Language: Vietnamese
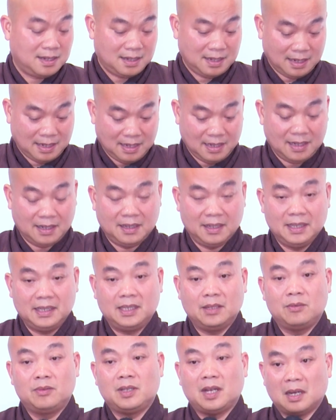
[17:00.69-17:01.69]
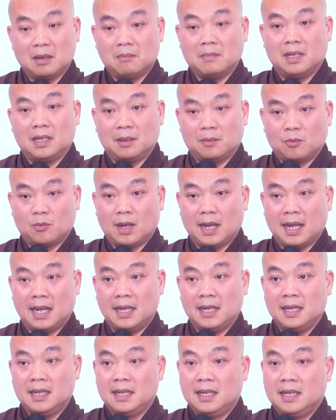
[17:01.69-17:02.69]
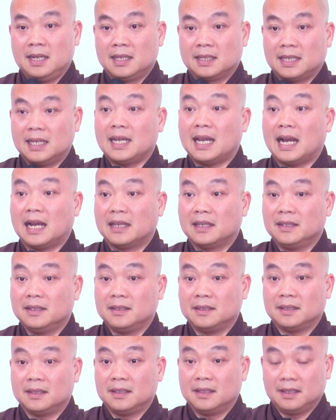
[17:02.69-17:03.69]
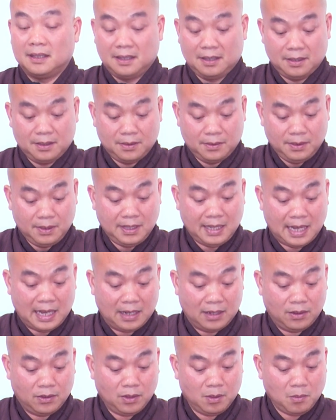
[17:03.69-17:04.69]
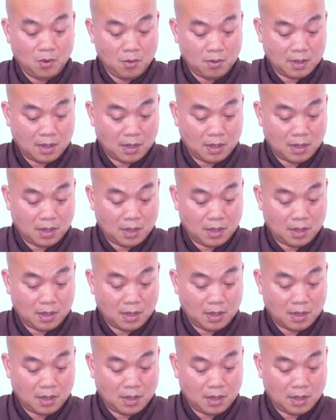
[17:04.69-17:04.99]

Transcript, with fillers: À, y theo nhân mà lập quả. Chẳng hạn như quý ngài nói bốn